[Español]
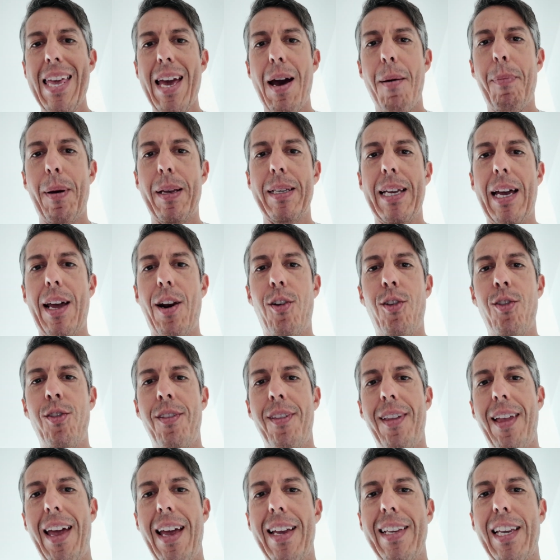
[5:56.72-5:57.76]
ya
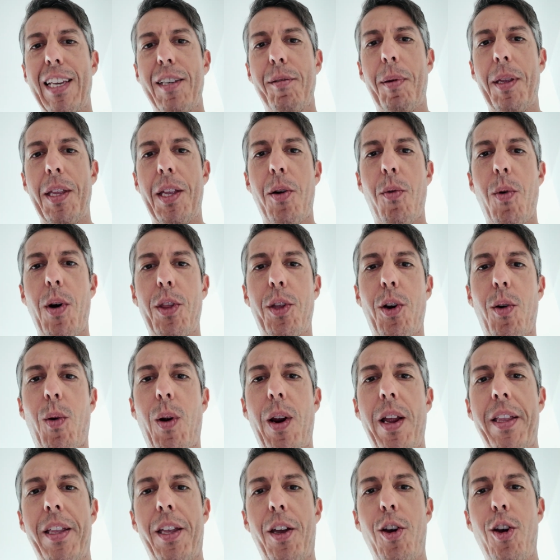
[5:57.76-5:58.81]
pasaron esas 24
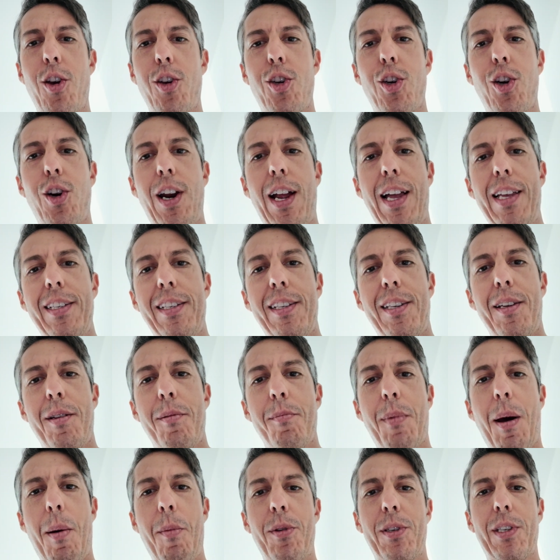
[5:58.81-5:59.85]
48 horas.
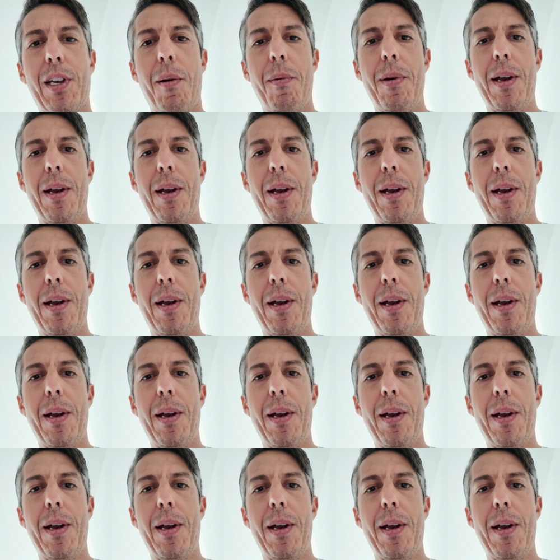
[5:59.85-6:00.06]
Vamos a